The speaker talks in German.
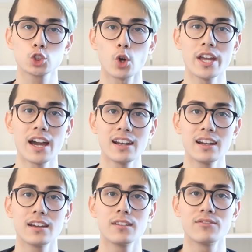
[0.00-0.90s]

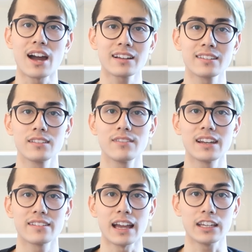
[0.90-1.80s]
Steuern wachsen,
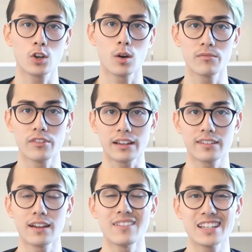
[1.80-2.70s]
wenn das Einkommen
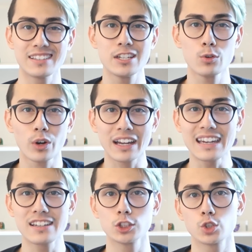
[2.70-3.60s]
wächst. Ja, wenn ich
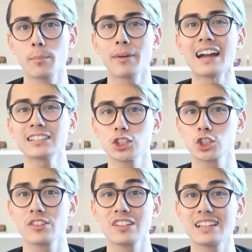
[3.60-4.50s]
theoretisch oder
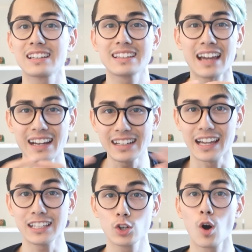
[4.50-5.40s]
praktisch gesehen kein
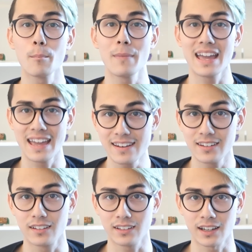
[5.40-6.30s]
Einkommen mehr
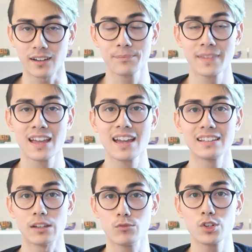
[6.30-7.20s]
hätte, ja,
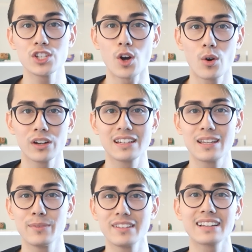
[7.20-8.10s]
dann würde ich auch in
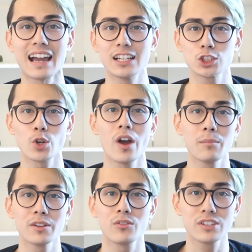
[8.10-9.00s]
dem Sinn keine
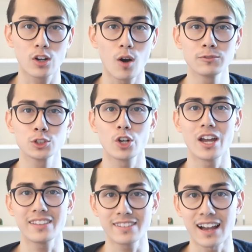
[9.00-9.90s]
Steuern bis auf die
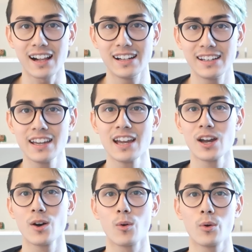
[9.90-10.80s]
Kopfsteuer zahlen,
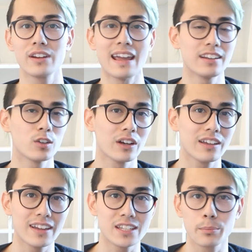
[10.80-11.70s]
und hätte noch
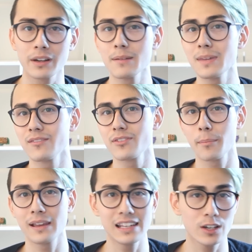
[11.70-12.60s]
irgendwelche
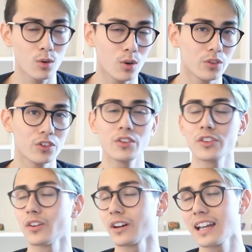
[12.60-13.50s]
Prämienverbilligungen und
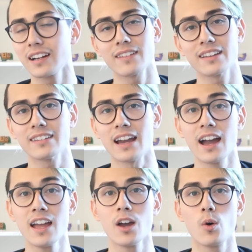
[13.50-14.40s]
sonst noch irgendwas,
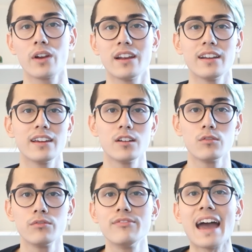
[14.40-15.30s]
ja. Und dann äh,
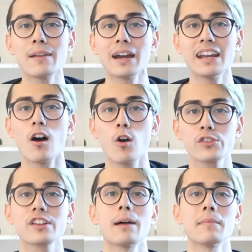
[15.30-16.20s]
werden meine
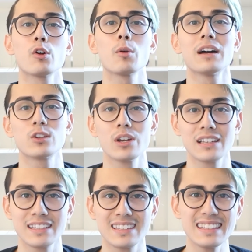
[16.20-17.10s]
Ausgaben auch nochmal
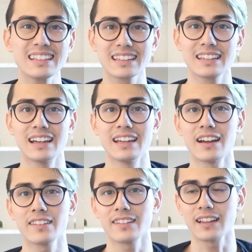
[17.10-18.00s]
deutlich niedriger,
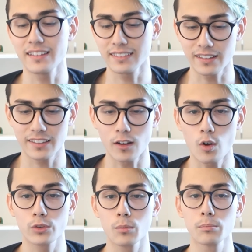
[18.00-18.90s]
ja. Also das heißt, das ist
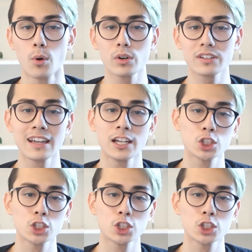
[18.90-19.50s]
auch so ein Punkt.